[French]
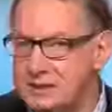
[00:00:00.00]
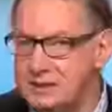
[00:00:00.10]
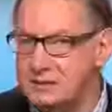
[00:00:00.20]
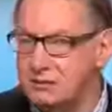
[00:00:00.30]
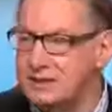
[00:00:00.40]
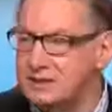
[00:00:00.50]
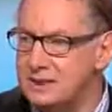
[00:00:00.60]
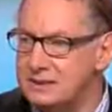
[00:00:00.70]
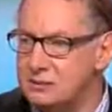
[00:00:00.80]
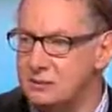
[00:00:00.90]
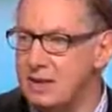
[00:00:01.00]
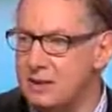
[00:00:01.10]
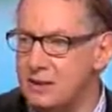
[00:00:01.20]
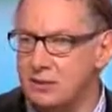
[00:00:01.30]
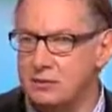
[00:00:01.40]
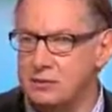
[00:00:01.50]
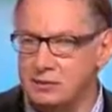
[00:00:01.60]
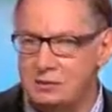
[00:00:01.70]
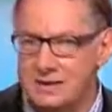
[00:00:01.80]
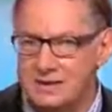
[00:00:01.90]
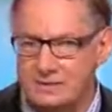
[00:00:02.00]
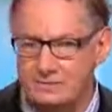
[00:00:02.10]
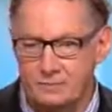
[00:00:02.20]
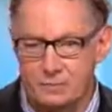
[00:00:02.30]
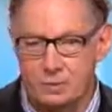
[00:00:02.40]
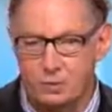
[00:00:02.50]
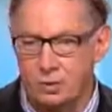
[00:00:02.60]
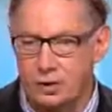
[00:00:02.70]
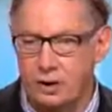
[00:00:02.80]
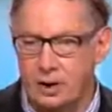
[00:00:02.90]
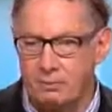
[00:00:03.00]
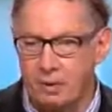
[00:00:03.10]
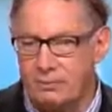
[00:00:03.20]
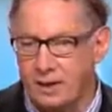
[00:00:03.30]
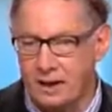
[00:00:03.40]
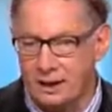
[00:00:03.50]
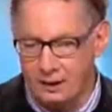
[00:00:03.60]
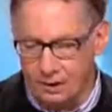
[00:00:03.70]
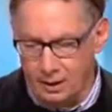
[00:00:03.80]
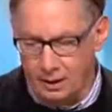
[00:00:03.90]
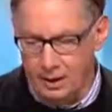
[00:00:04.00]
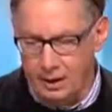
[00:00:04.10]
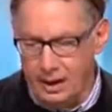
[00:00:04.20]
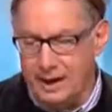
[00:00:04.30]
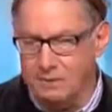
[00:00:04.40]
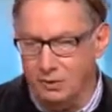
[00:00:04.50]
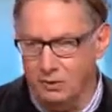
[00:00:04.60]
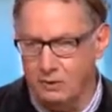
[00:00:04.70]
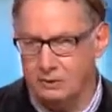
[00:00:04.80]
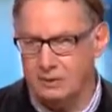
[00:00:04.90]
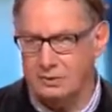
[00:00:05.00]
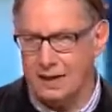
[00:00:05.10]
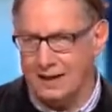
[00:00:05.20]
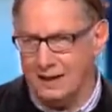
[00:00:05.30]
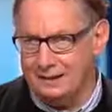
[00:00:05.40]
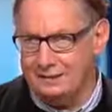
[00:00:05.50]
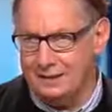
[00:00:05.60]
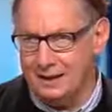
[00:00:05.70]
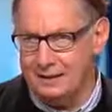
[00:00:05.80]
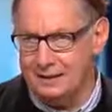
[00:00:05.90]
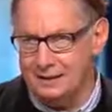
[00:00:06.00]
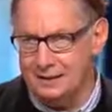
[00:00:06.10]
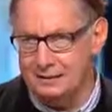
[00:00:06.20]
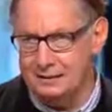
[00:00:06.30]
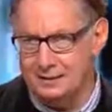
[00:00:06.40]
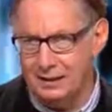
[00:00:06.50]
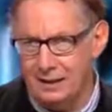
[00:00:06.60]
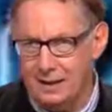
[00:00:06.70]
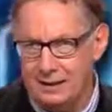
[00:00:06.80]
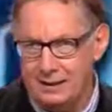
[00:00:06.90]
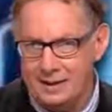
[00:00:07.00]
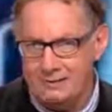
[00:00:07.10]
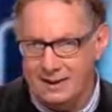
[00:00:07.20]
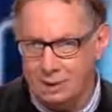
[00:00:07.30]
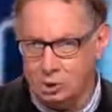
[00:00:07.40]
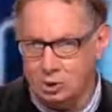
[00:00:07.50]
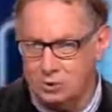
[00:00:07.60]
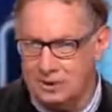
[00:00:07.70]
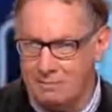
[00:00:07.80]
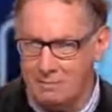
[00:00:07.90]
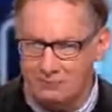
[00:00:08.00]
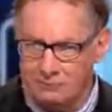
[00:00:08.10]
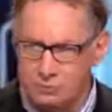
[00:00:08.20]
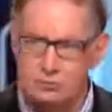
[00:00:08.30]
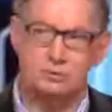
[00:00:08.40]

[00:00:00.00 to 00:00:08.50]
site de vaccination antérieure du vaccin. Donc la premier euh, élément d'alerte a été dire il y avait quelque chose qu'on n'avait pas vu